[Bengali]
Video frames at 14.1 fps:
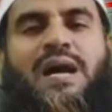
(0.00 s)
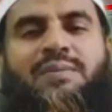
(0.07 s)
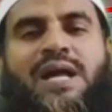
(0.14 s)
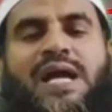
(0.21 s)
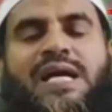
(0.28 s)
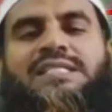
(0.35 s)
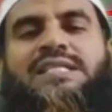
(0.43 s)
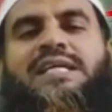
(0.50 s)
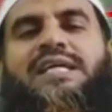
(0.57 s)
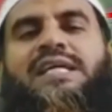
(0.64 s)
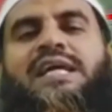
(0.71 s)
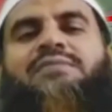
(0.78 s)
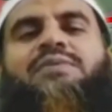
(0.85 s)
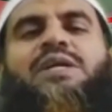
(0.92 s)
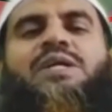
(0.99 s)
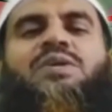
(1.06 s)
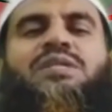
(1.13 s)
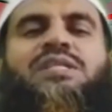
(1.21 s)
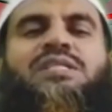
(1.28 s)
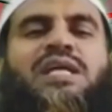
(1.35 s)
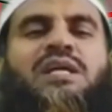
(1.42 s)
আমরা আজকে এই
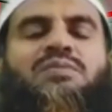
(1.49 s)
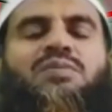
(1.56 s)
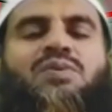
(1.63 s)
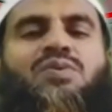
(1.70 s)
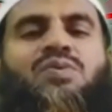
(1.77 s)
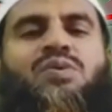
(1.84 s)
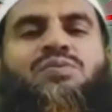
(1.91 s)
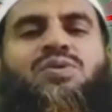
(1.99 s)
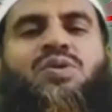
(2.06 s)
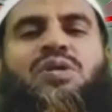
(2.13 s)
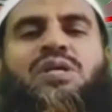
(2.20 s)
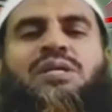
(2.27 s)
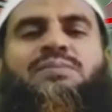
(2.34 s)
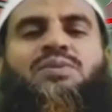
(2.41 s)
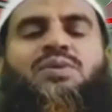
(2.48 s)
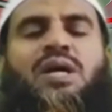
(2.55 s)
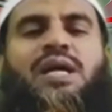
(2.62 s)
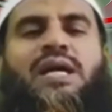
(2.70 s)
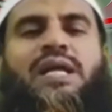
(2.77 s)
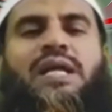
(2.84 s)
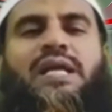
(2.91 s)
ভিডিওতে জানব খুব সংক্ষিপ্ত
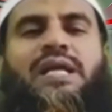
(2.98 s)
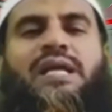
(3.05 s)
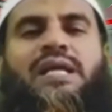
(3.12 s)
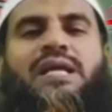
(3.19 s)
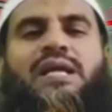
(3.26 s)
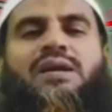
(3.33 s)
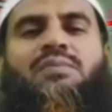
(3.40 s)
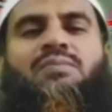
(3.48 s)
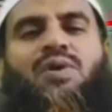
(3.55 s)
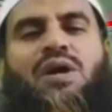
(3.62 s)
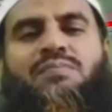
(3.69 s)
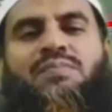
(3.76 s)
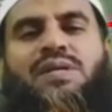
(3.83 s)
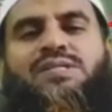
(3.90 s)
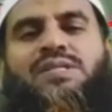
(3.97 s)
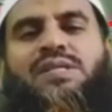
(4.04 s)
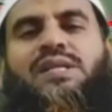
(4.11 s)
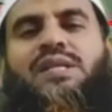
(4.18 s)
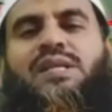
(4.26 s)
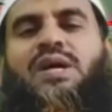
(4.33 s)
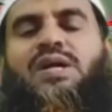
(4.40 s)
আকারে মোহাম্মদ
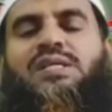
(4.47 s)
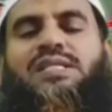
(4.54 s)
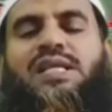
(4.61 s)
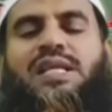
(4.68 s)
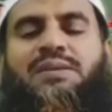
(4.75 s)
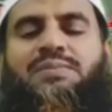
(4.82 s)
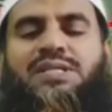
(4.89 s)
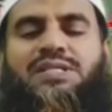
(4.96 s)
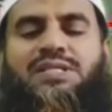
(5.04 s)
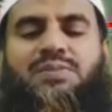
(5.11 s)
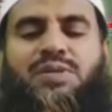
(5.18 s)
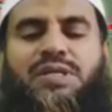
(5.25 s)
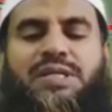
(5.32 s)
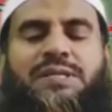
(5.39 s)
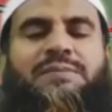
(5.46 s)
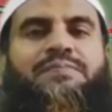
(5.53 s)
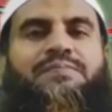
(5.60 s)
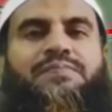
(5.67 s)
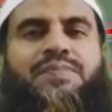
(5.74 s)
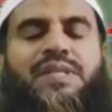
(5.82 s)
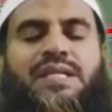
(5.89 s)
সাল্লা সাল্লামের জীবনী
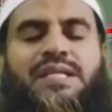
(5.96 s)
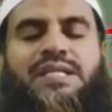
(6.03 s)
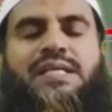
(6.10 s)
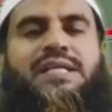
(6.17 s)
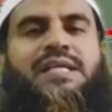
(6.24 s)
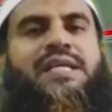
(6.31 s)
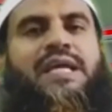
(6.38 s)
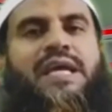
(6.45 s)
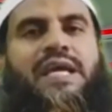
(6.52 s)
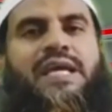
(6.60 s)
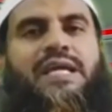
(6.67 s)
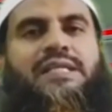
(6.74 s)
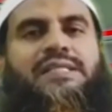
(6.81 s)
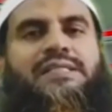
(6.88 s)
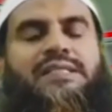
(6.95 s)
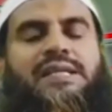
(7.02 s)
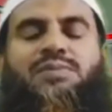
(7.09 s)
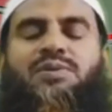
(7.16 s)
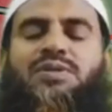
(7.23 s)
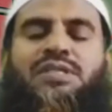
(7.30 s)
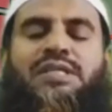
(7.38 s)
তিনি কে
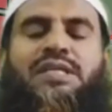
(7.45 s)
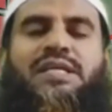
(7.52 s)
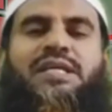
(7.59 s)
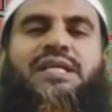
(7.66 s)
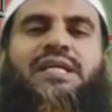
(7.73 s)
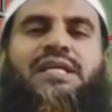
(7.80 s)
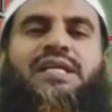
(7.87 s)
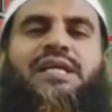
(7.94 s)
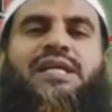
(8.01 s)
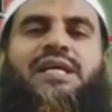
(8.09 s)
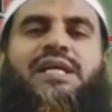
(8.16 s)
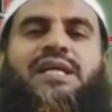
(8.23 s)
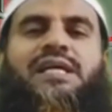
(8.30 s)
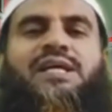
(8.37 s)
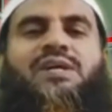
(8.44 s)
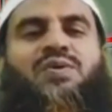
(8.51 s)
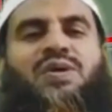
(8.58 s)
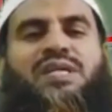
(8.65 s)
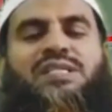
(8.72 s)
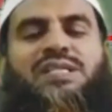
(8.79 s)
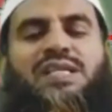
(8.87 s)
এবং তিনি কি
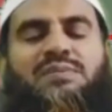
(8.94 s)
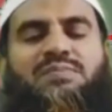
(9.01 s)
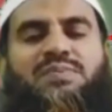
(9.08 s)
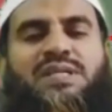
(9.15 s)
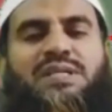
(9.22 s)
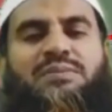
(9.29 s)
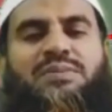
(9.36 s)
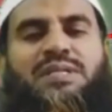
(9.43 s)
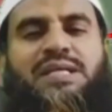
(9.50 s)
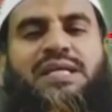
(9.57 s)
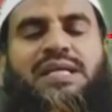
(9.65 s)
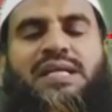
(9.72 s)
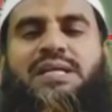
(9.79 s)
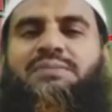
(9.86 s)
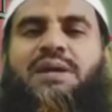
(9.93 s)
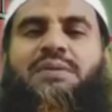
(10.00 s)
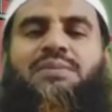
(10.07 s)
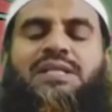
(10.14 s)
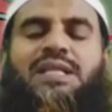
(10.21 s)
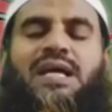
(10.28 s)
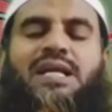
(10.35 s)
করেছিলেন পৃথিবীতে কিভাবে
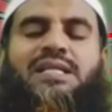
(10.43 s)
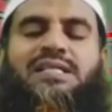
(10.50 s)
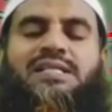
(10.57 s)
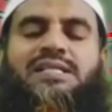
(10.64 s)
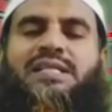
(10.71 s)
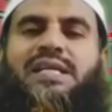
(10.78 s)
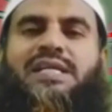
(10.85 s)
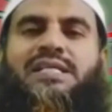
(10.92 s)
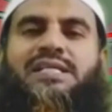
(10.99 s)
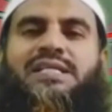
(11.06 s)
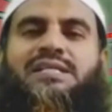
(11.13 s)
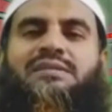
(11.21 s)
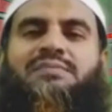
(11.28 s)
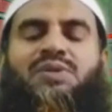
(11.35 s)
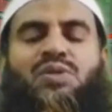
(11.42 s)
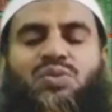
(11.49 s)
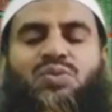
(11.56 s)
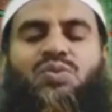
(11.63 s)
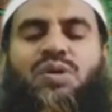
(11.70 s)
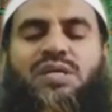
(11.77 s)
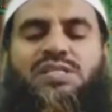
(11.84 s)
তার শেষ
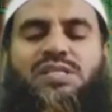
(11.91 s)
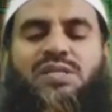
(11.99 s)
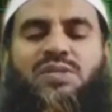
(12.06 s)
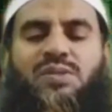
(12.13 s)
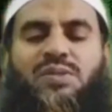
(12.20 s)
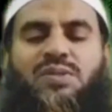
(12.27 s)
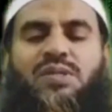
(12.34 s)
মৃত্যু হয়েছিল